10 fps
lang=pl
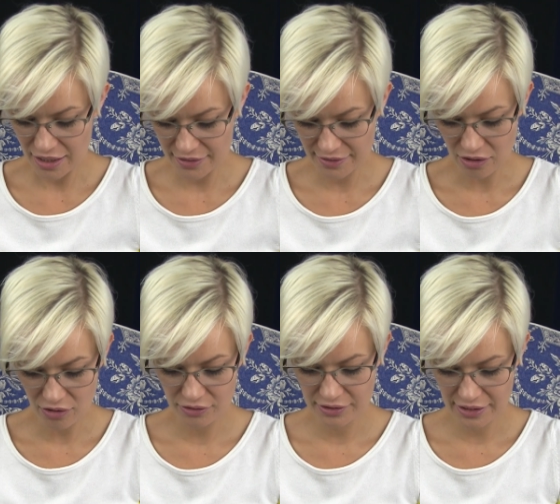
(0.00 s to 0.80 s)
E, z
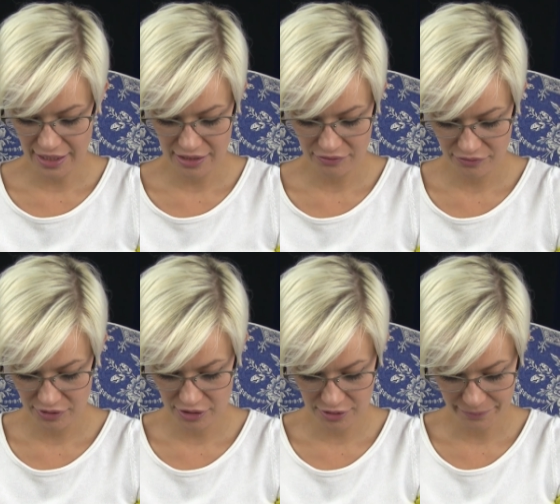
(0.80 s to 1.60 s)
Old
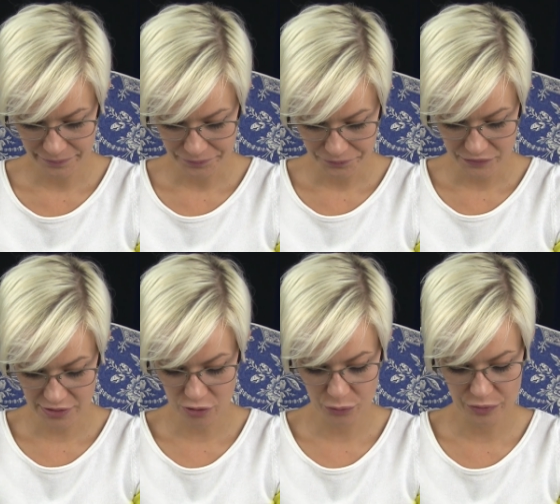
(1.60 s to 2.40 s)
Navy
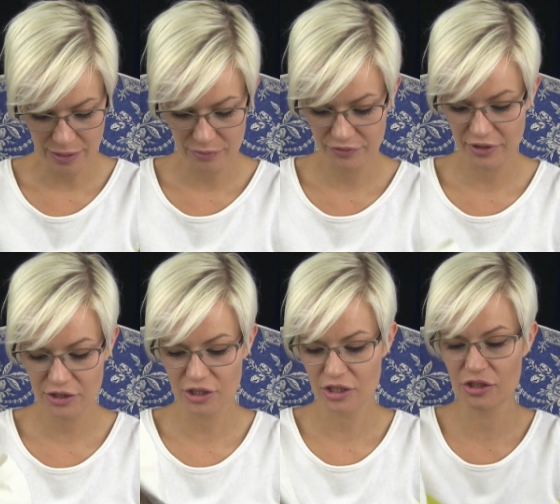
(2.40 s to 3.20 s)
zakupiłam
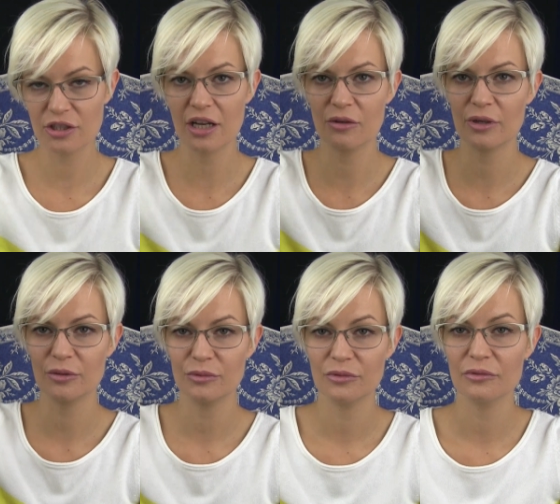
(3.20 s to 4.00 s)
dwie rzeczy,
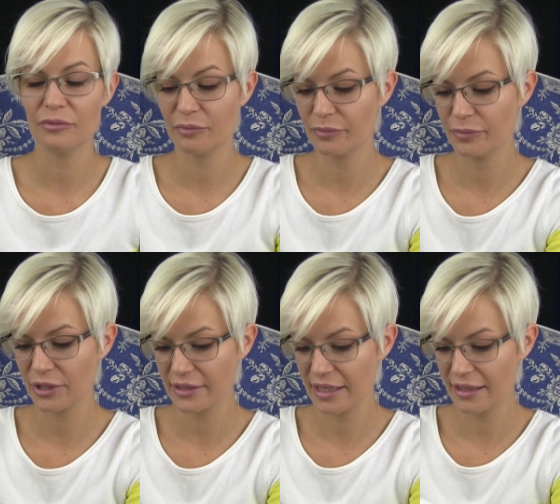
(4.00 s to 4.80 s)
akurat były
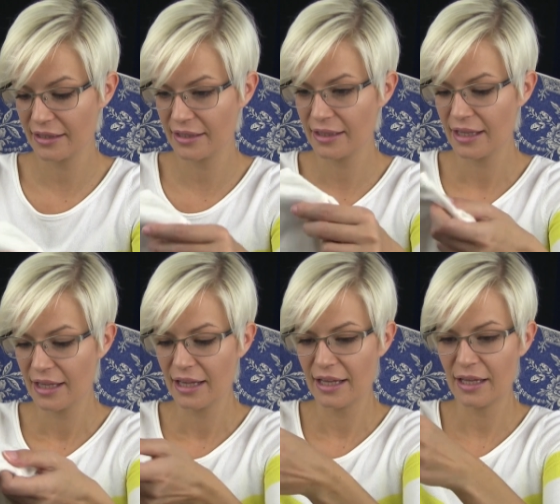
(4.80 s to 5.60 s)
przeceny.
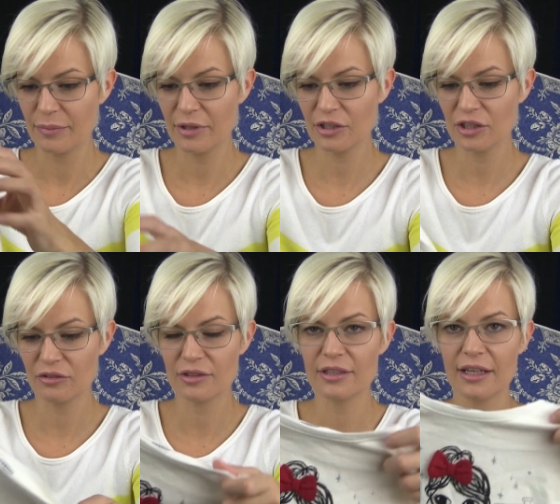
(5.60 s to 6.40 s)
E, pierwsza to jest